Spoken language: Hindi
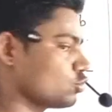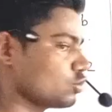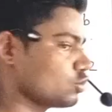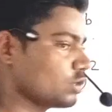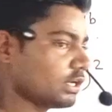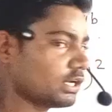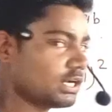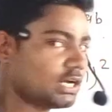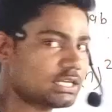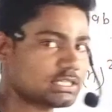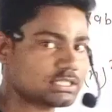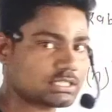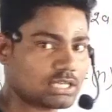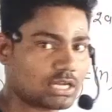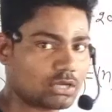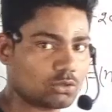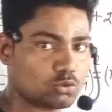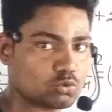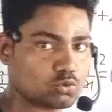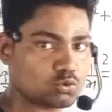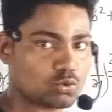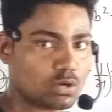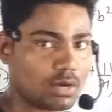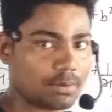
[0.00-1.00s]
इस क्वेश्चन का
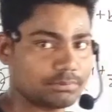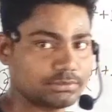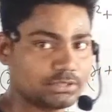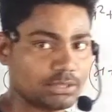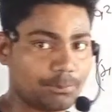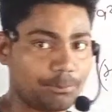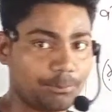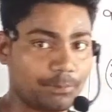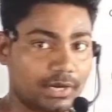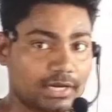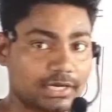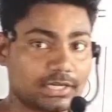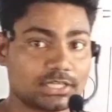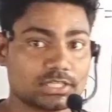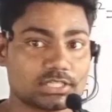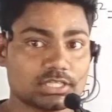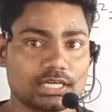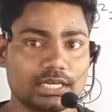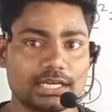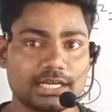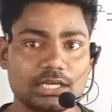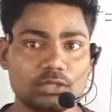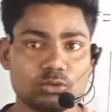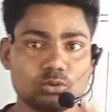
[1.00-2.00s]
आंसर दोस्तों आप जब
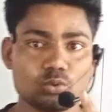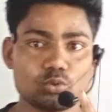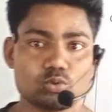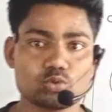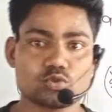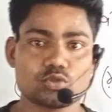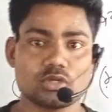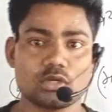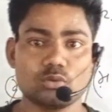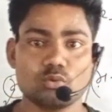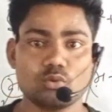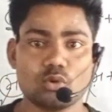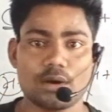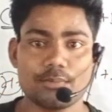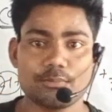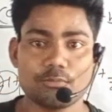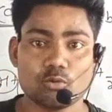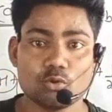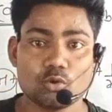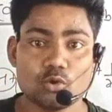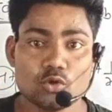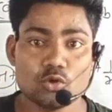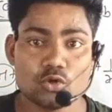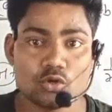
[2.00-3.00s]
प्रैक्टिस करेंगे तो क्वेश्चन को
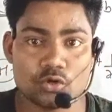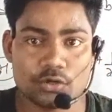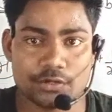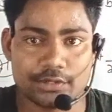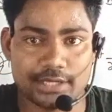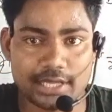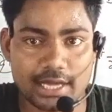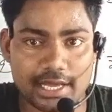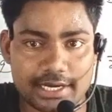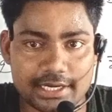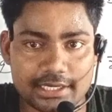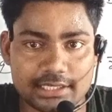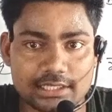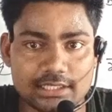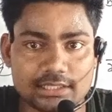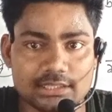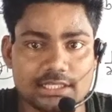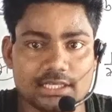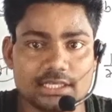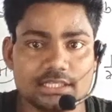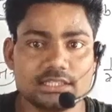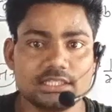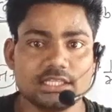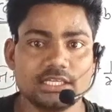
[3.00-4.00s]
आपको डायरेक्ट
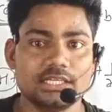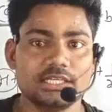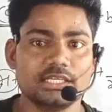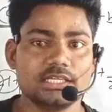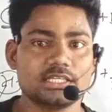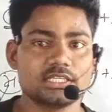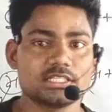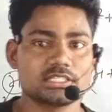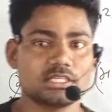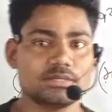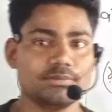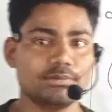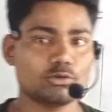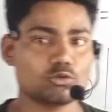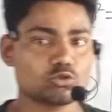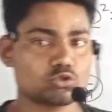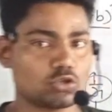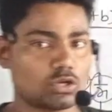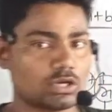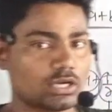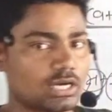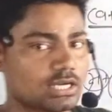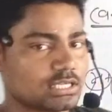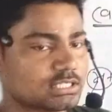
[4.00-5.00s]
देखते ही किसी भी
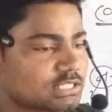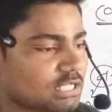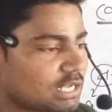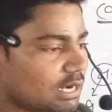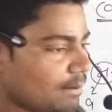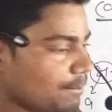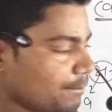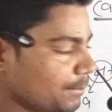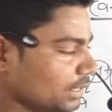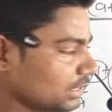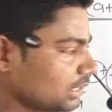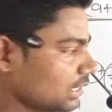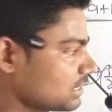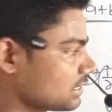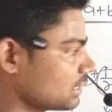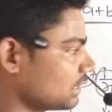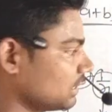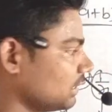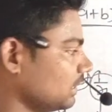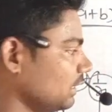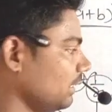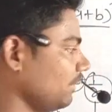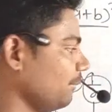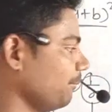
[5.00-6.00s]
क्वेश्चन का आंसर आप बता
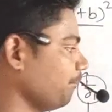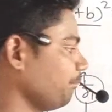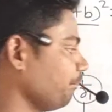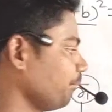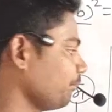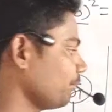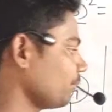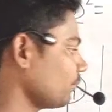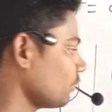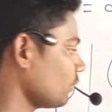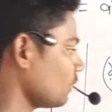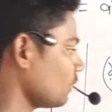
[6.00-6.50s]
सकते हैं